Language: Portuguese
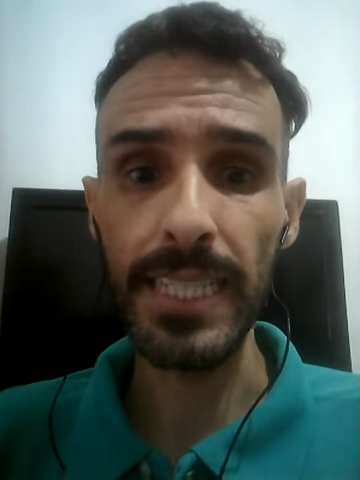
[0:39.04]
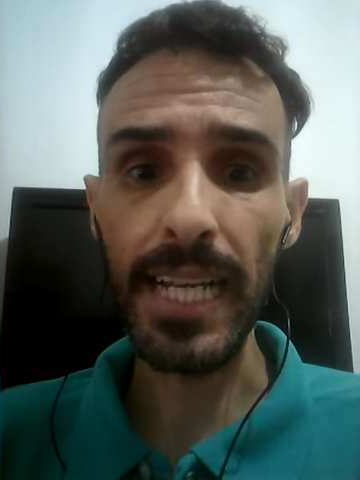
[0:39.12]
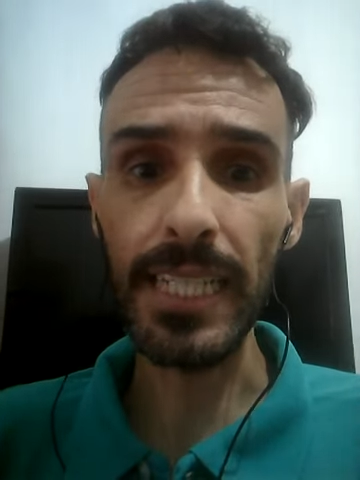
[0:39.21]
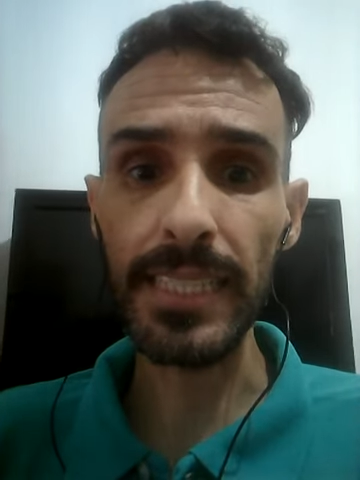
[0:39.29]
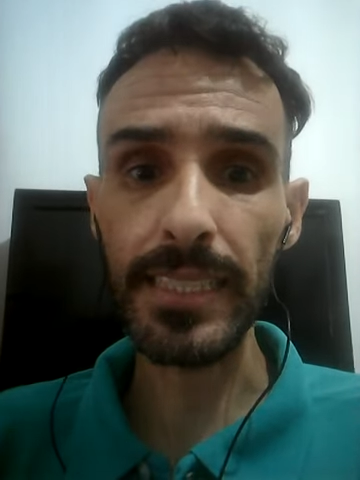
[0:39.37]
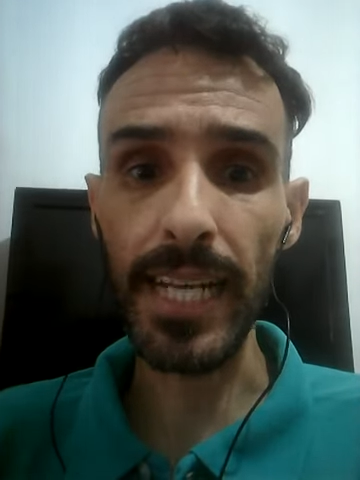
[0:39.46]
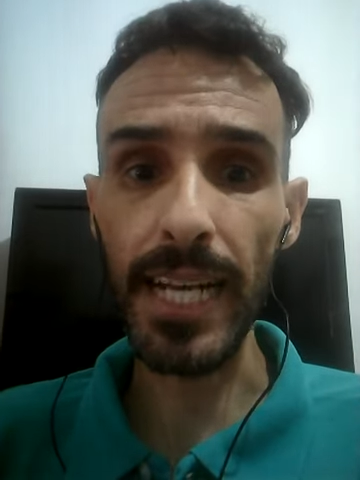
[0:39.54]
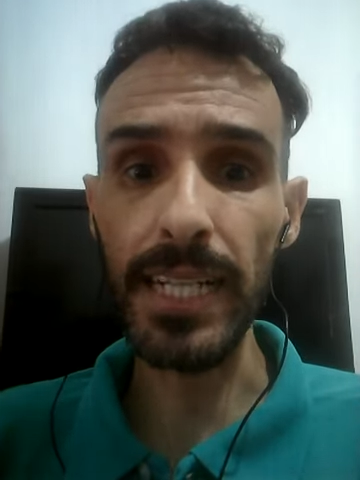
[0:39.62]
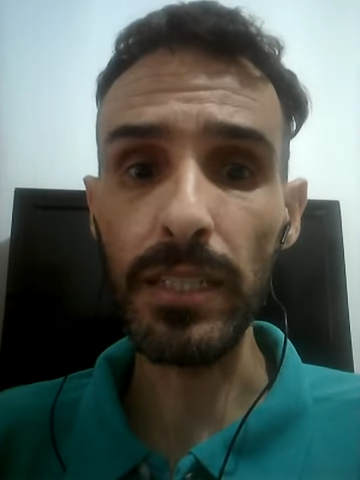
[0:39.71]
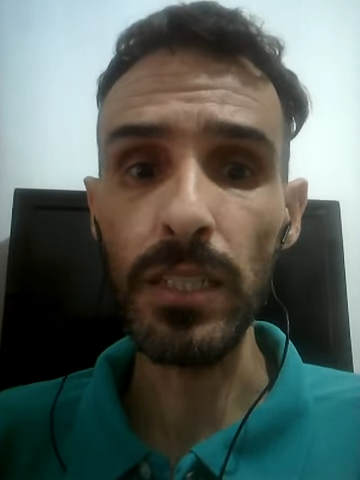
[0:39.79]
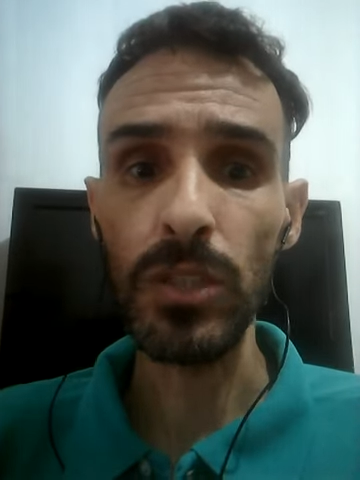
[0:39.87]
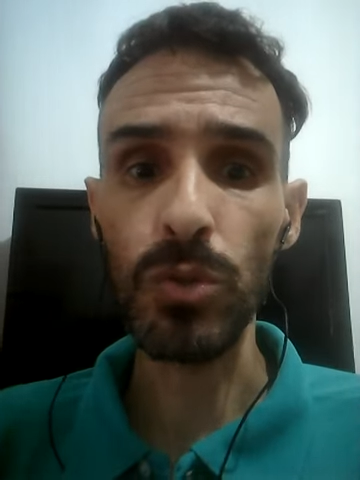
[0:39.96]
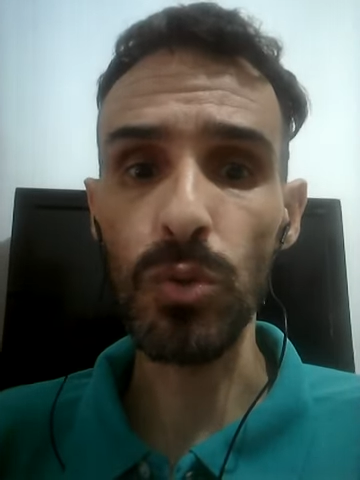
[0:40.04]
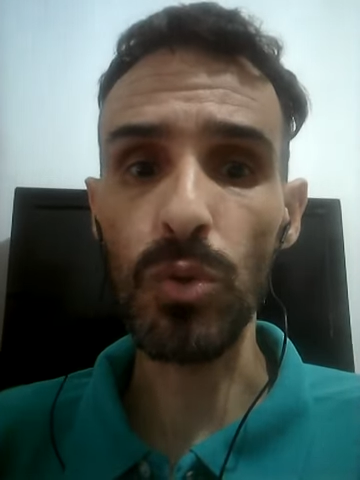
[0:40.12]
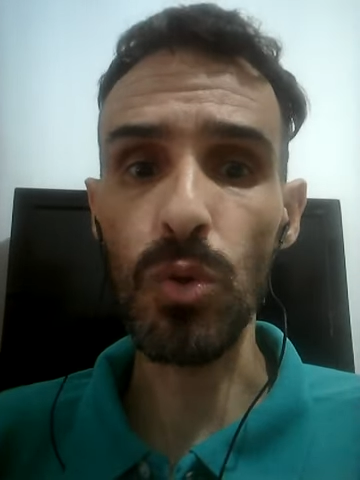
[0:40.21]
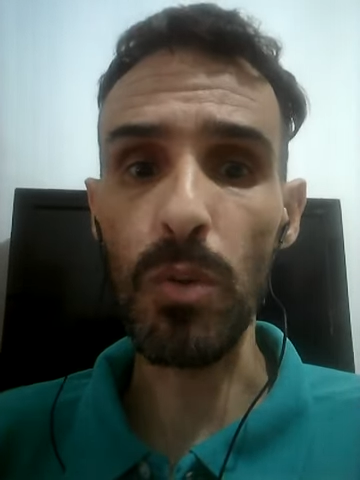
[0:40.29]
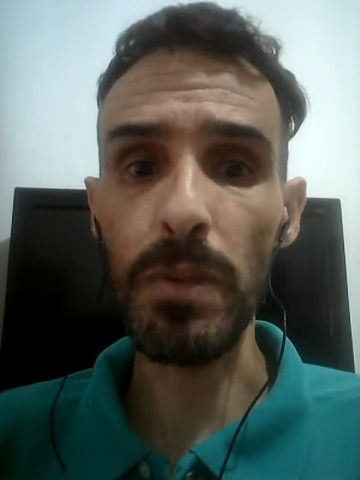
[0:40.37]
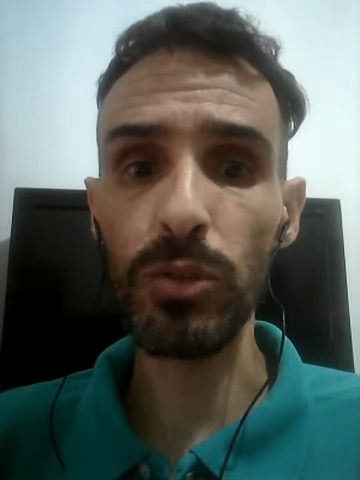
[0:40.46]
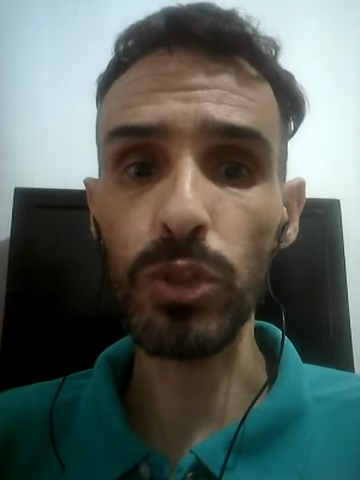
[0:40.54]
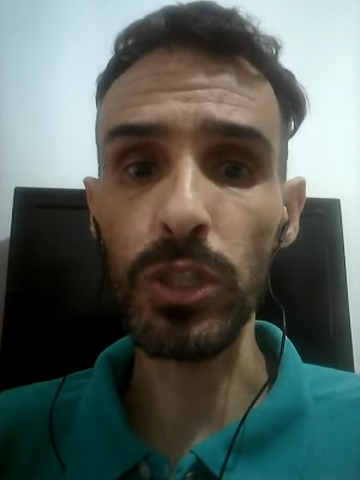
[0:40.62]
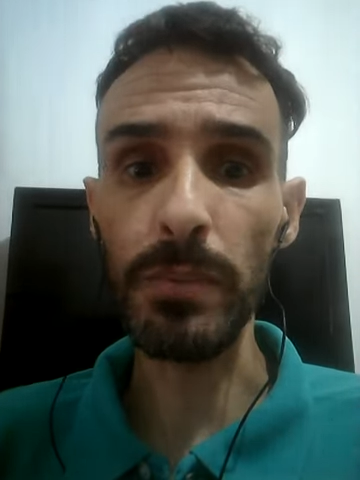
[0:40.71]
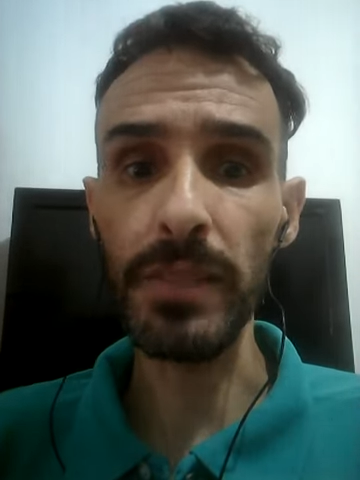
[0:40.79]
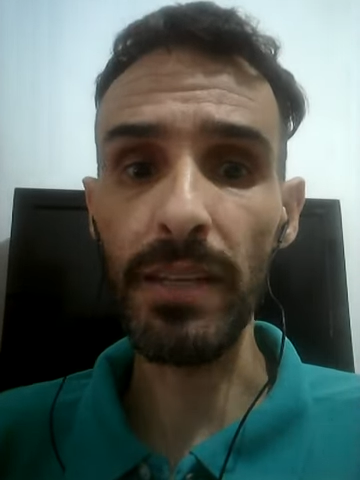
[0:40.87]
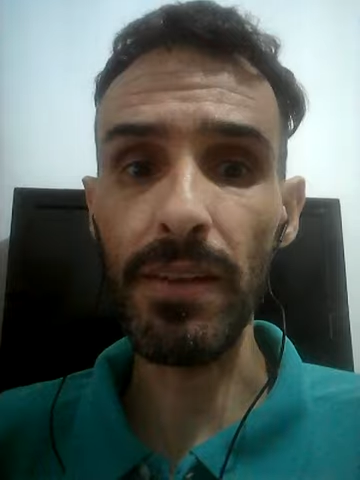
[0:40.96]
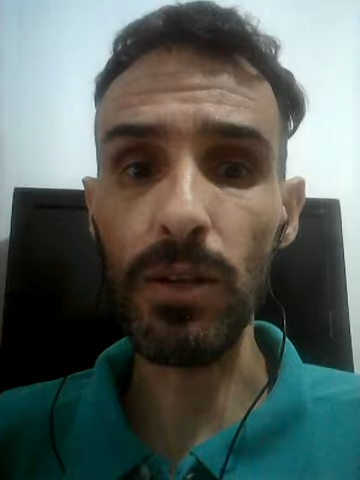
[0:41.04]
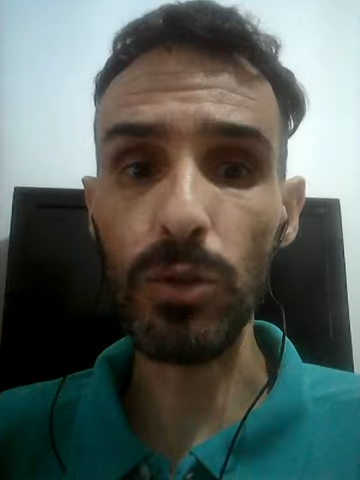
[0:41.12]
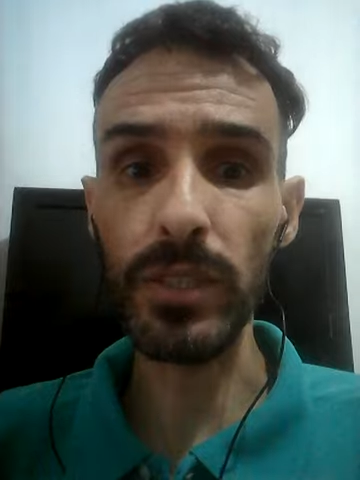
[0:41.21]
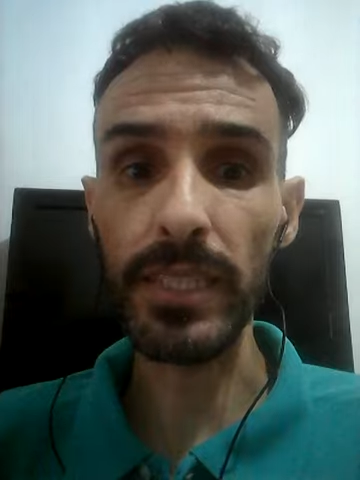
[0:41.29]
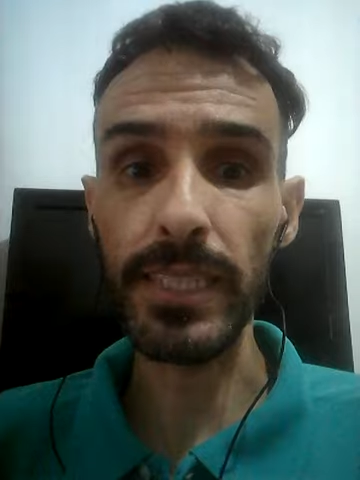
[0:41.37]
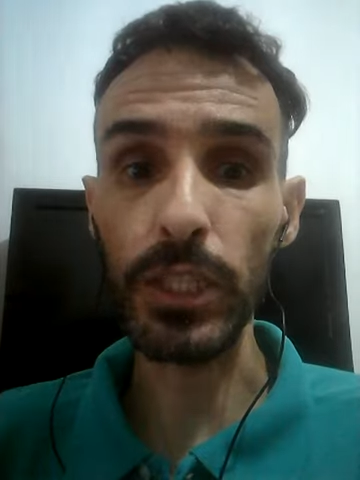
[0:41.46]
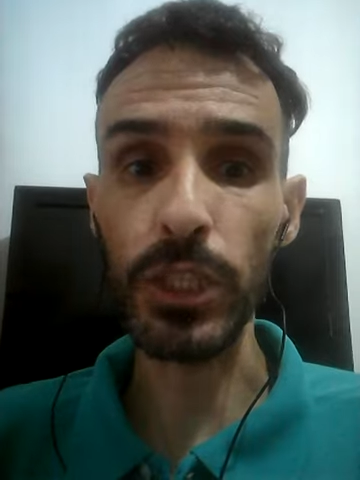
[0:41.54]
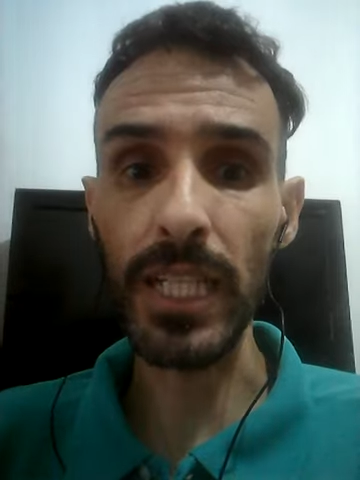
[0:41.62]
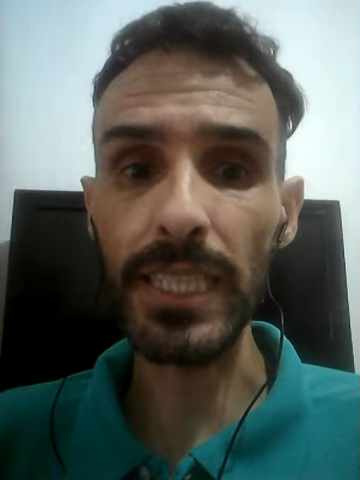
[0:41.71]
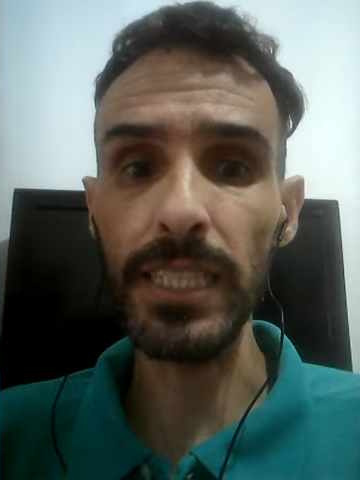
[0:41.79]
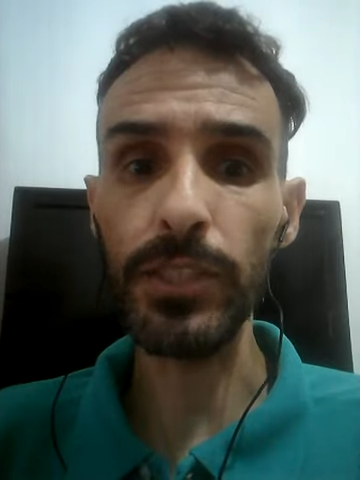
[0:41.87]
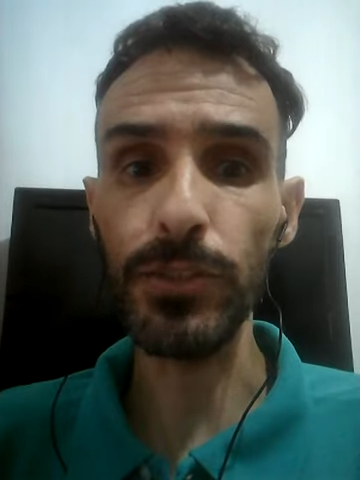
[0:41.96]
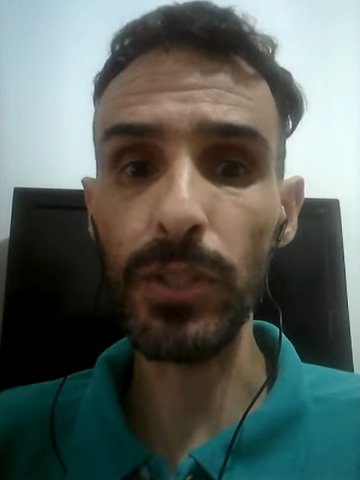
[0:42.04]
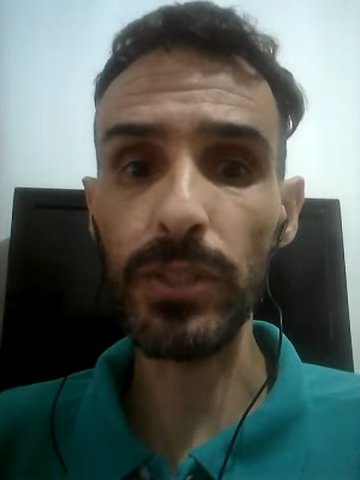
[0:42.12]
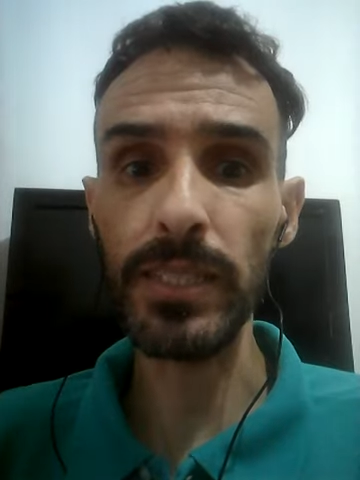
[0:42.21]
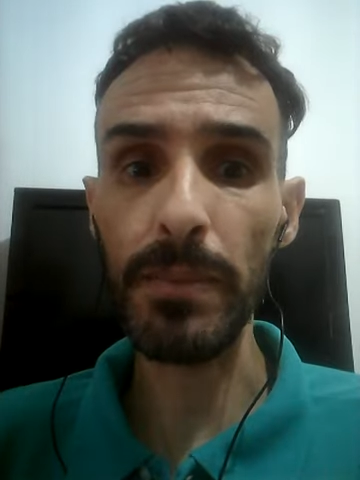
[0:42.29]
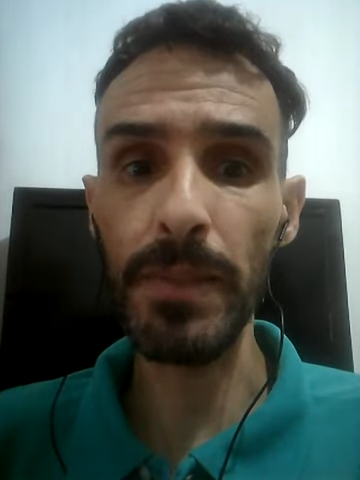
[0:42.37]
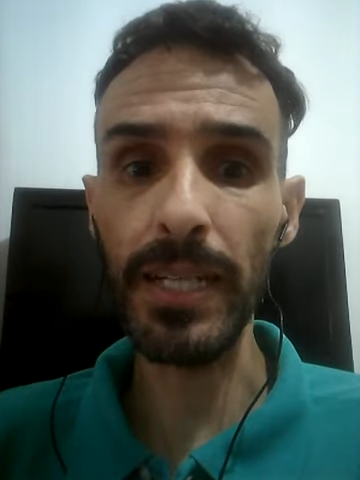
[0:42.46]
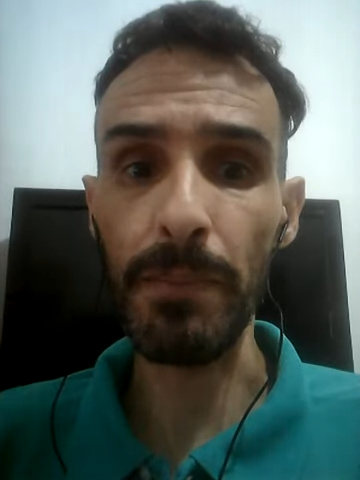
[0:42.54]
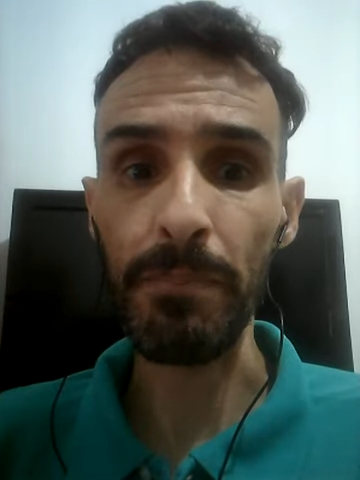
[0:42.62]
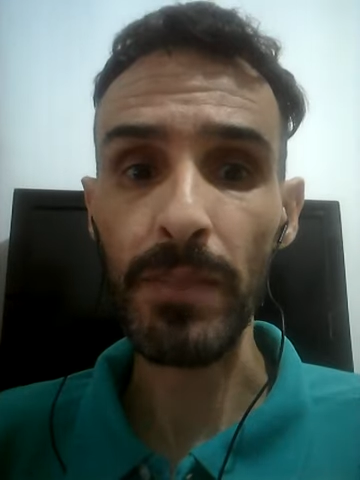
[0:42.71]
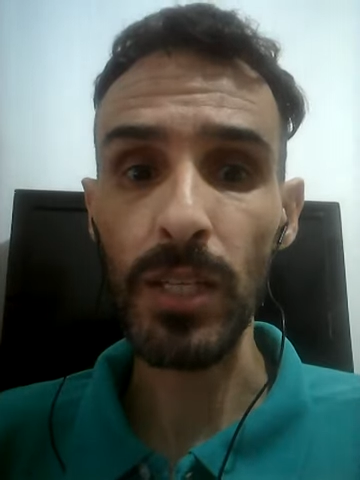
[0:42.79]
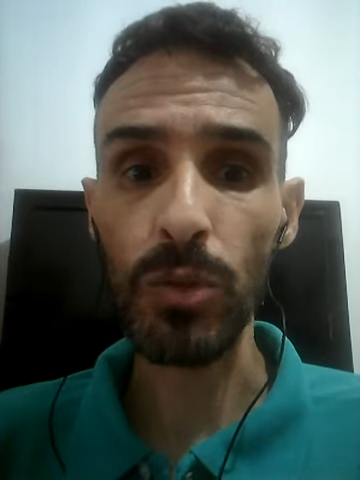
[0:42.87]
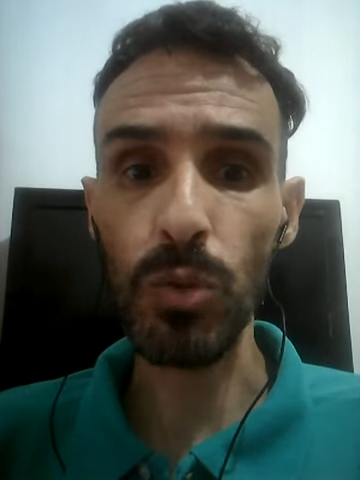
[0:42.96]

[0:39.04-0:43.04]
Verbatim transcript: E a estreia no comando do time deve acontecer já neste final de semana